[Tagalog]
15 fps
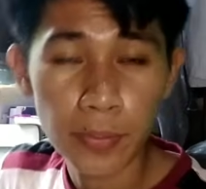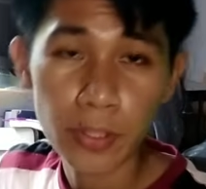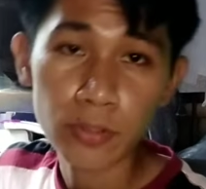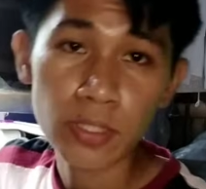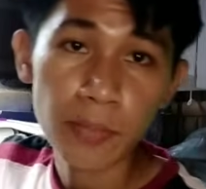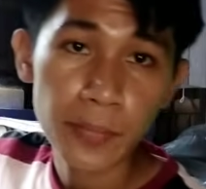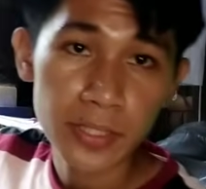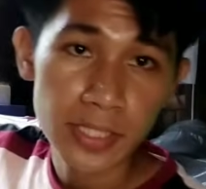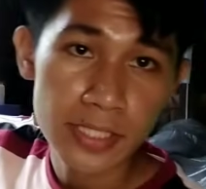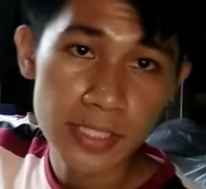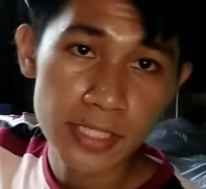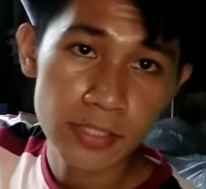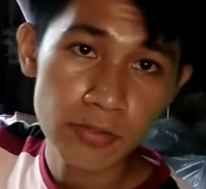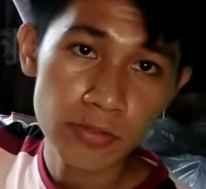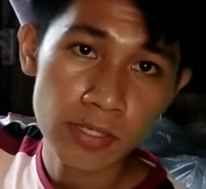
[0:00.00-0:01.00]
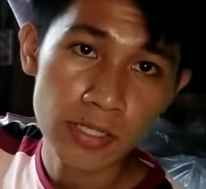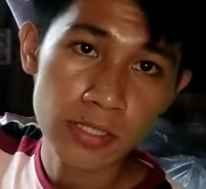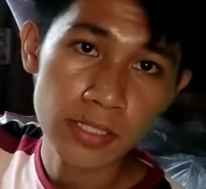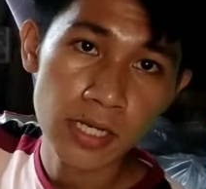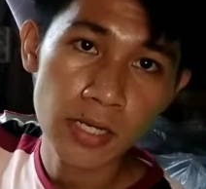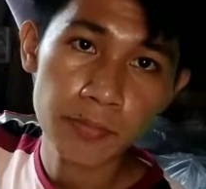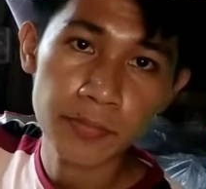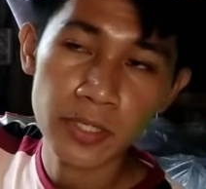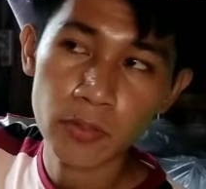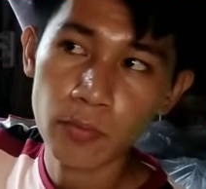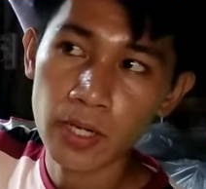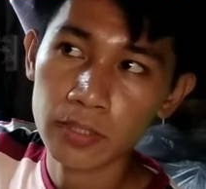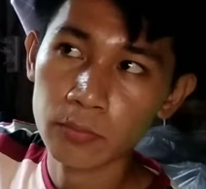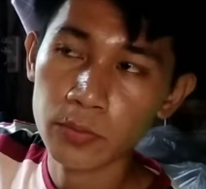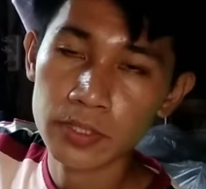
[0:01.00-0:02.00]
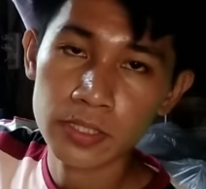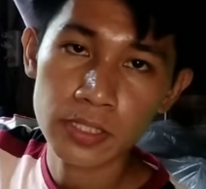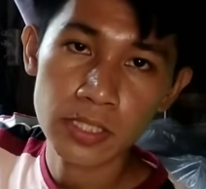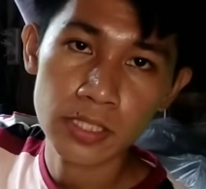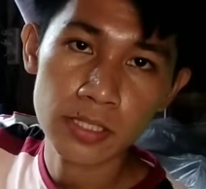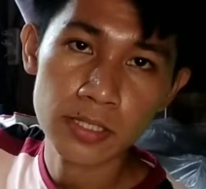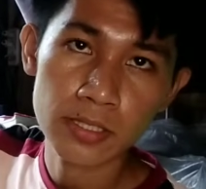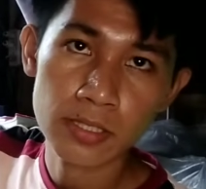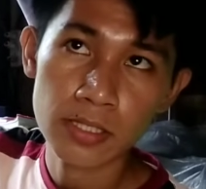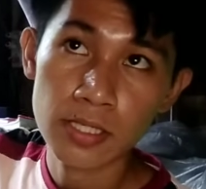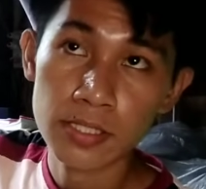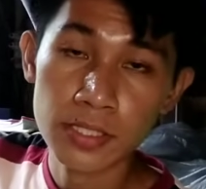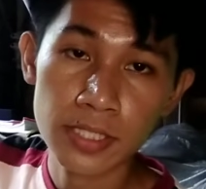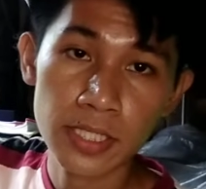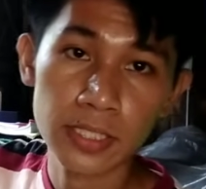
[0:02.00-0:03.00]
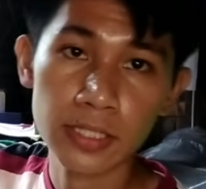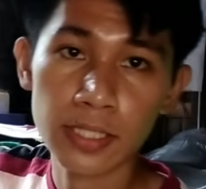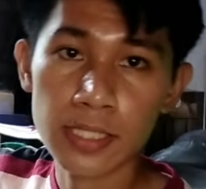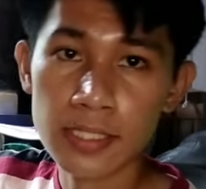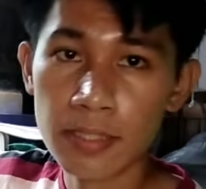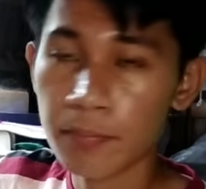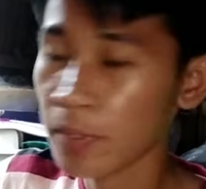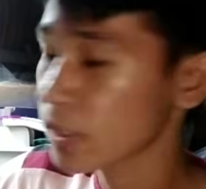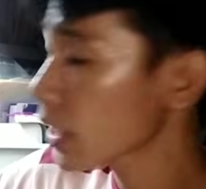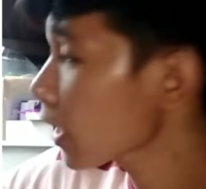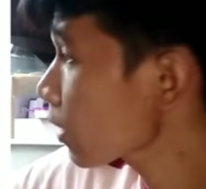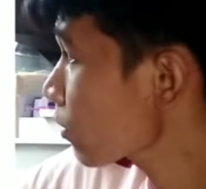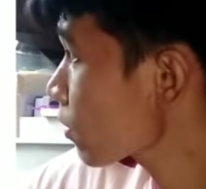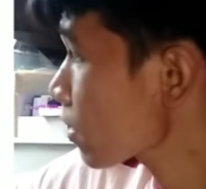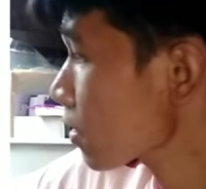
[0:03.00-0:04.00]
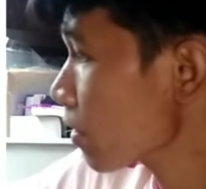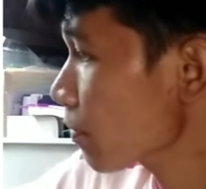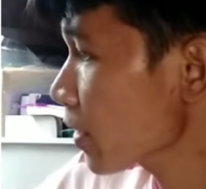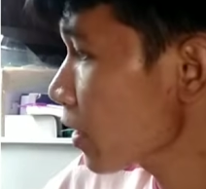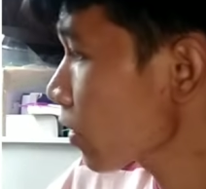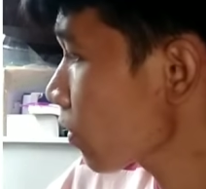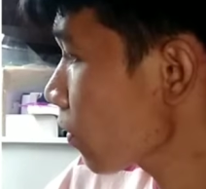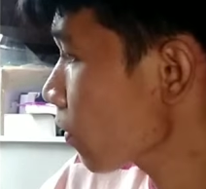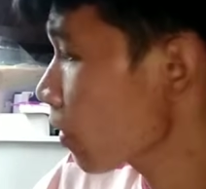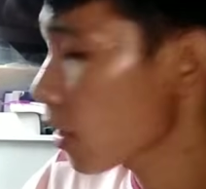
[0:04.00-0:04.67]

Pero dapat iset nyo siya sa B1 which is sealed kasi pag nilagay nyo sa B2